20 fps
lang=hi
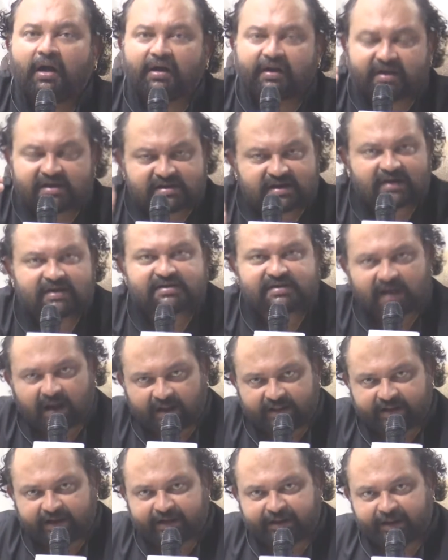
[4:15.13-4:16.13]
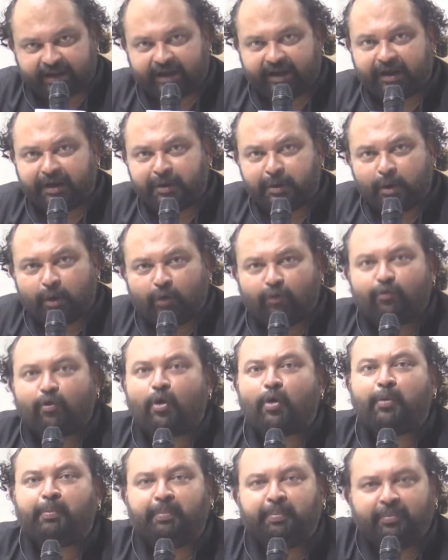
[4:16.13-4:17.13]
रिजल्ट्स आते थे
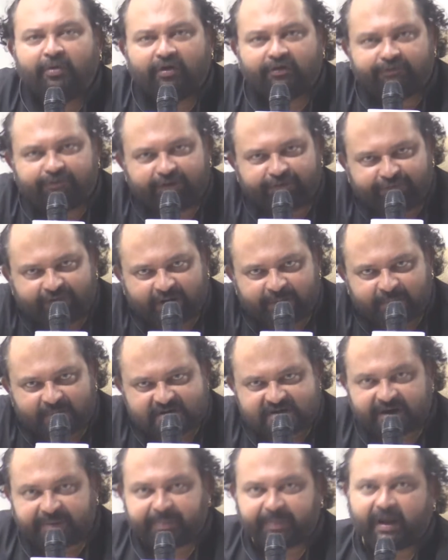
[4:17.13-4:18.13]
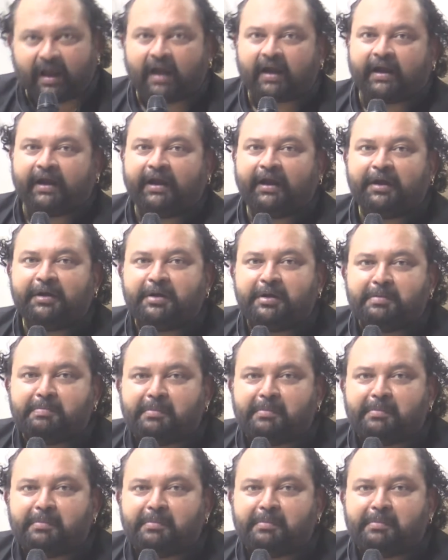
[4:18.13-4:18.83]
वो 50 परसेंट पे आ गए